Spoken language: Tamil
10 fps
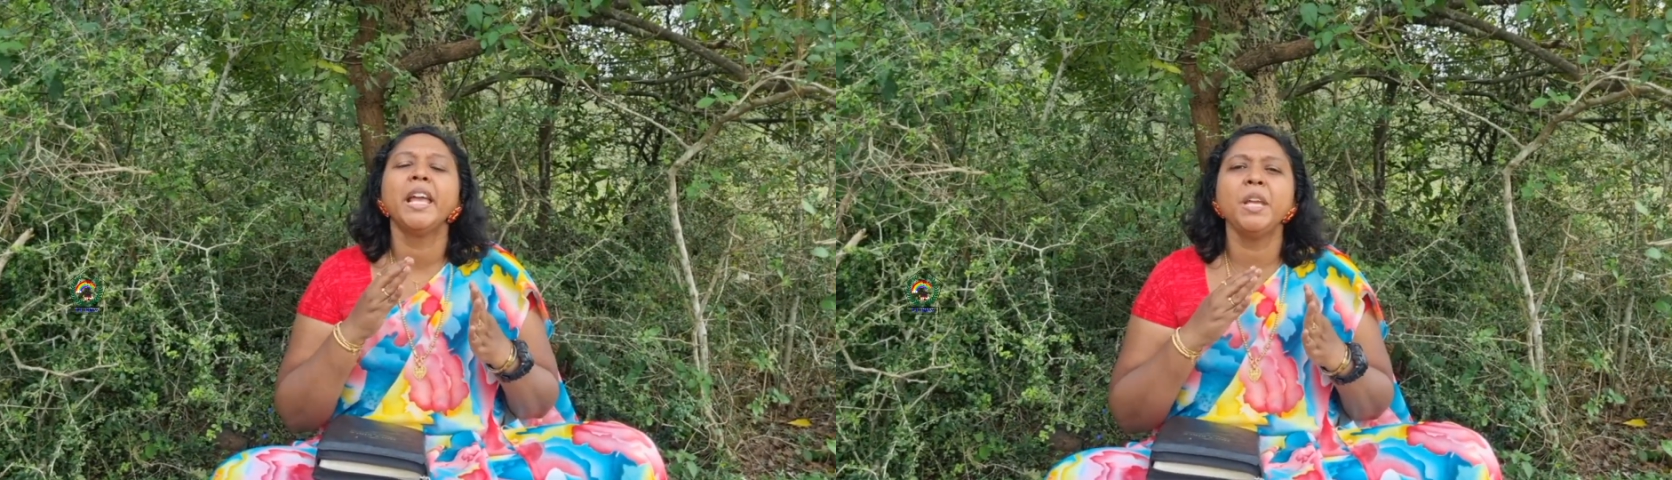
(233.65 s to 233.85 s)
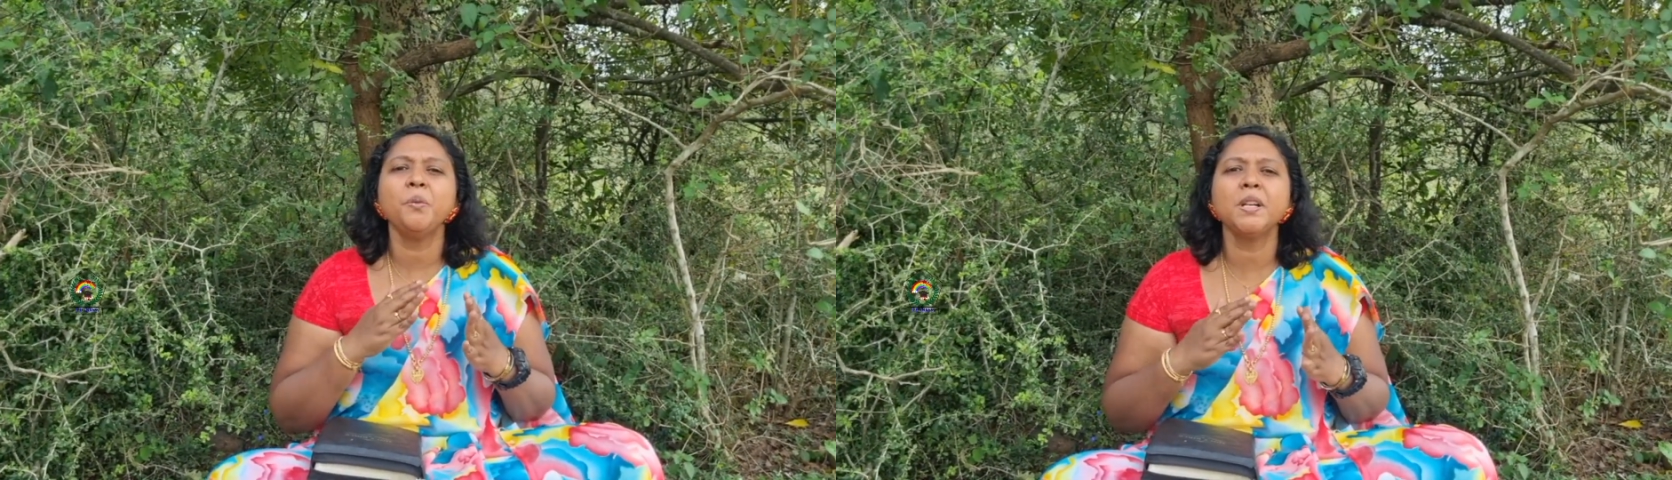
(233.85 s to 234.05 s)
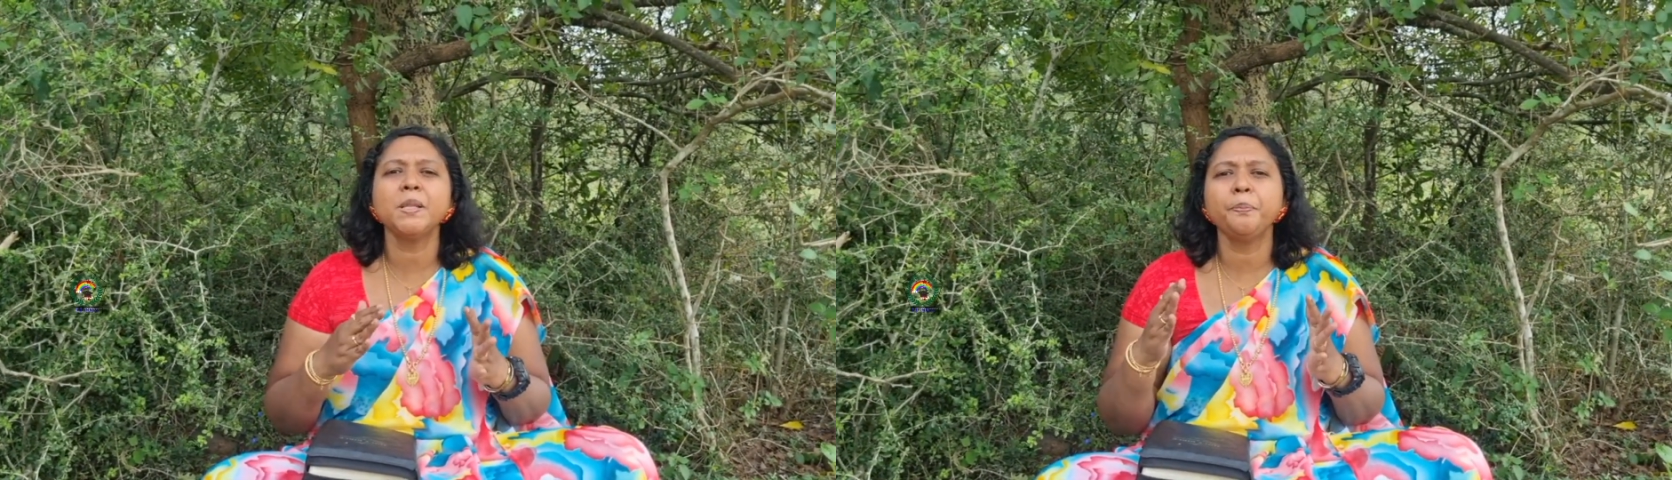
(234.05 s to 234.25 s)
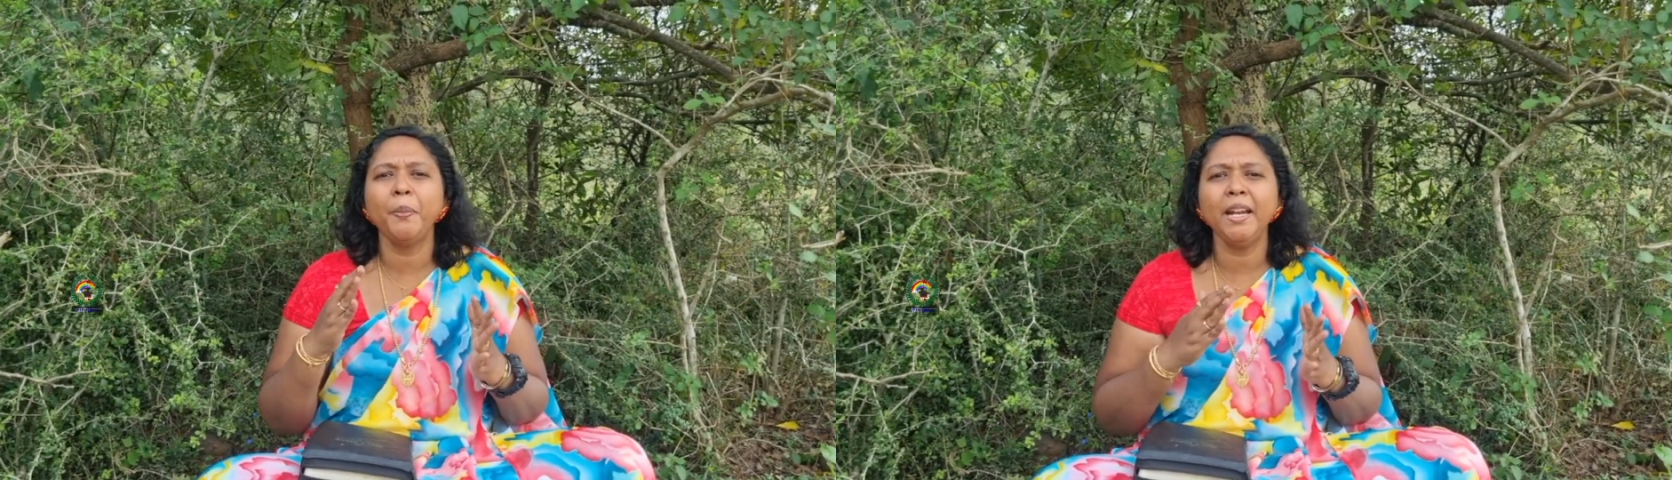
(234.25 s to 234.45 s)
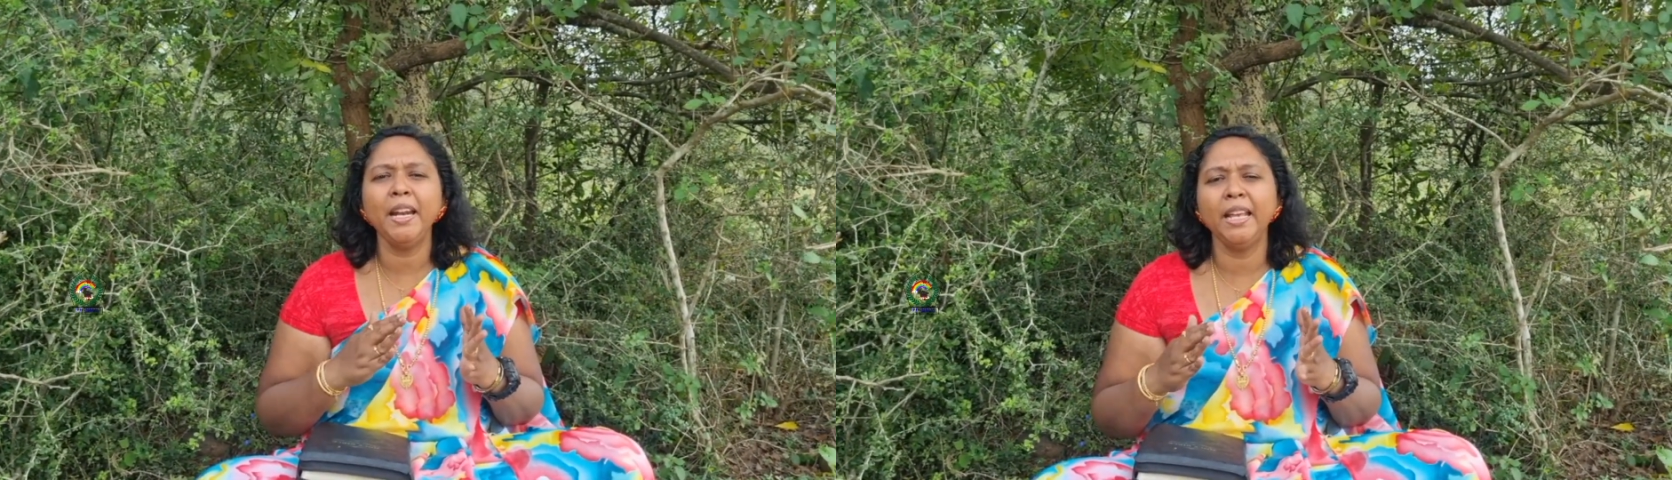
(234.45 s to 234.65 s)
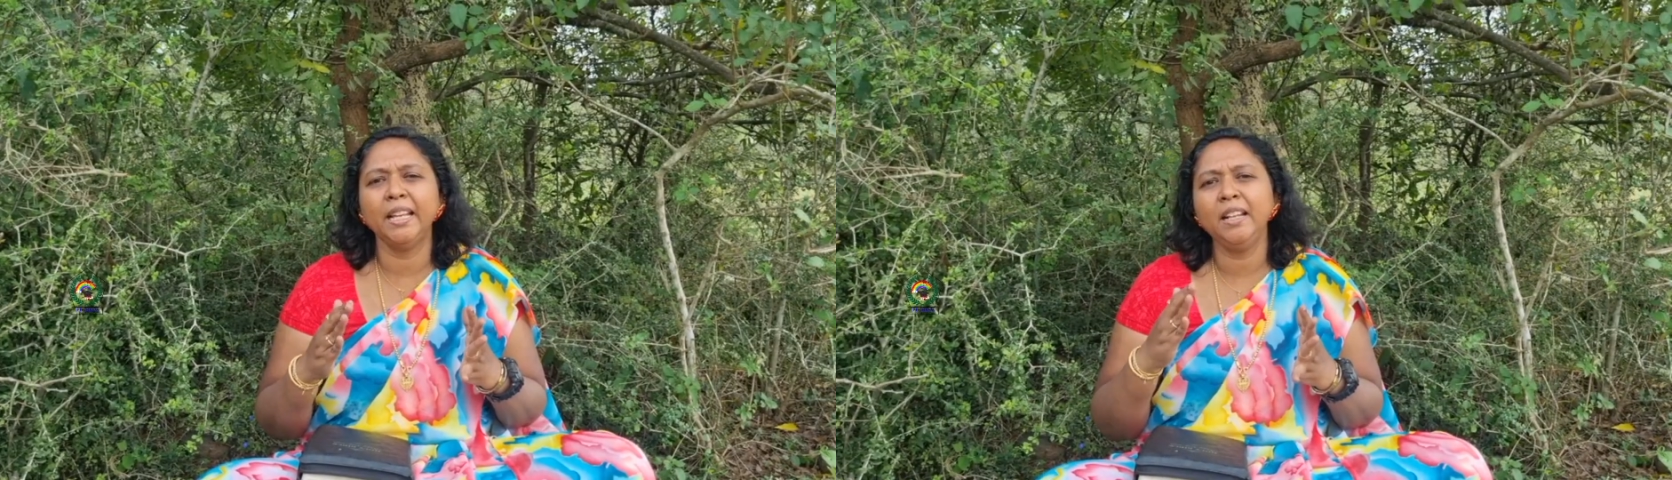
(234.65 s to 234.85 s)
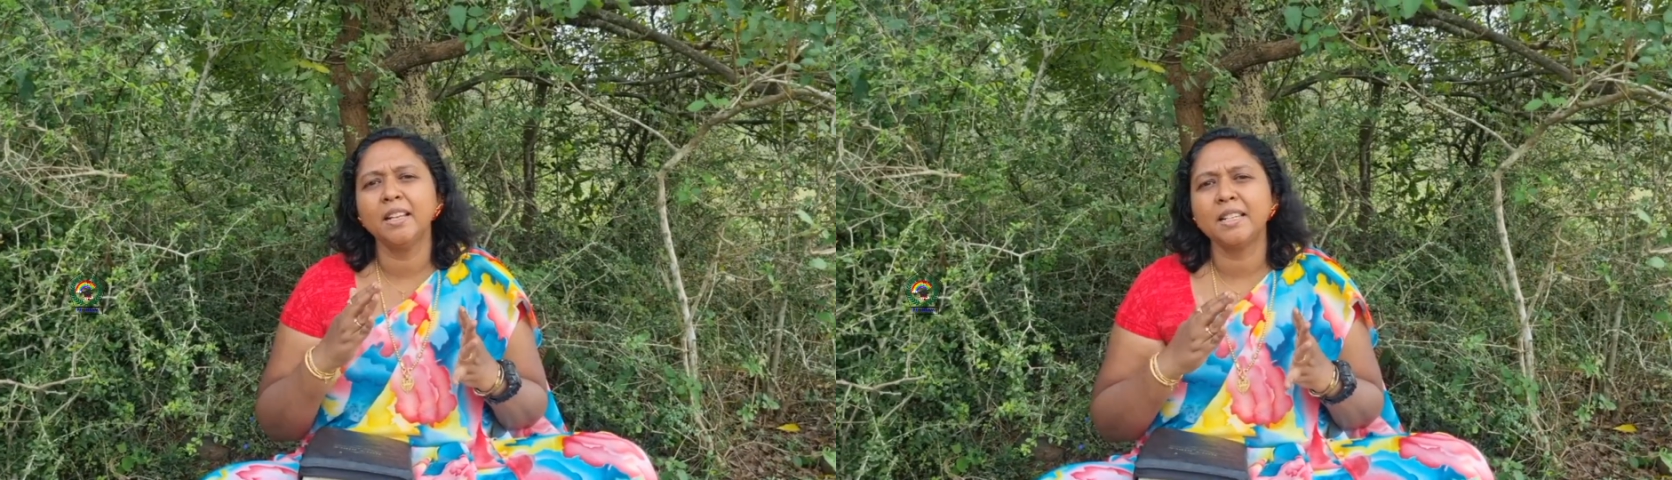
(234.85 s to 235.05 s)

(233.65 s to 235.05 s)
ஹி வாஸ் ஸ்பெண்டிங்